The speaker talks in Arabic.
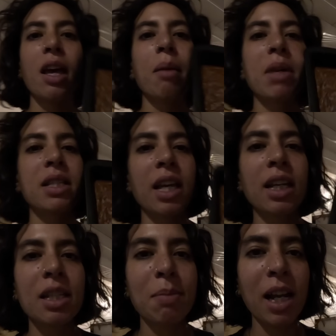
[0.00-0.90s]

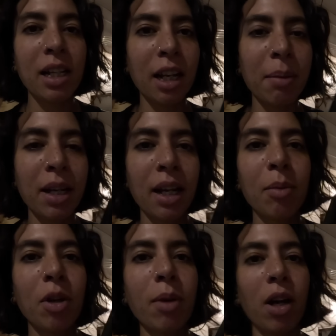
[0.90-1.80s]
مزاج اسمحي ان انا بتكلم
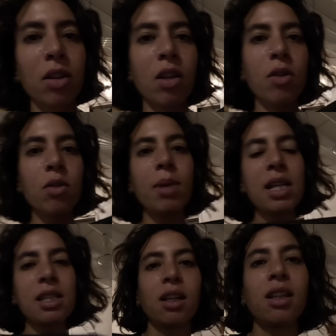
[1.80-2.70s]
وانا بحضره بس